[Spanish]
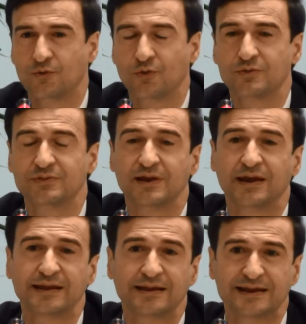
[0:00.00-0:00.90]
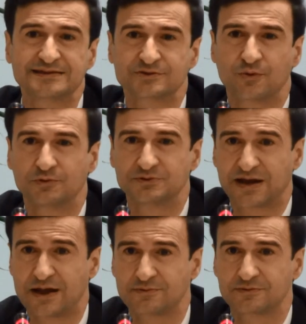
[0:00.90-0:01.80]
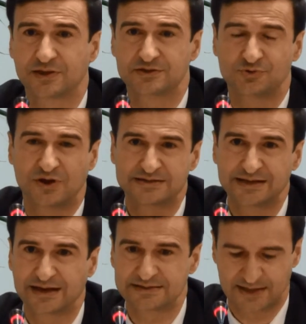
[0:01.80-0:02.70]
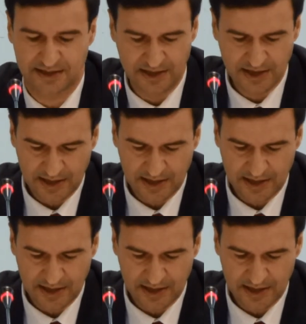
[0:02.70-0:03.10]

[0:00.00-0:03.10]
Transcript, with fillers: conocer en inglés como TRAB, que son las islas de